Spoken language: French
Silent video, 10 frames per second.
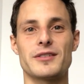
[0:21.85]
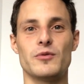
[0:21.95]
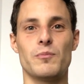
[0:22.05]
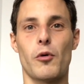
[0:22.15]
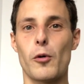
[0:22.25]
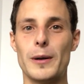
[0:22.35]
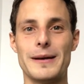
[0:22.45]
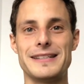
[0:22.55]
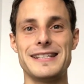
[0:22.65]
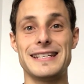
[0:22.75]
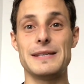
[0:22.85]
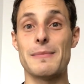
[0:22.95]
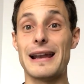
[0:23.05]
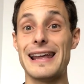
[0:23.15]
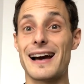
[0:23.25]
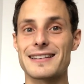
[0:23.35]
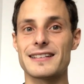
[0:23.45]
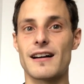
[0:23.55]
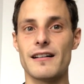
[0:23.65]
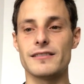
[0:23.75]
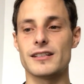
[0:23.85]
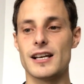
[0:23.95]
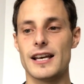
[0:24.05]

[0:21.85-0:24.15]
c'est une problématique qui m'a l'air assez grave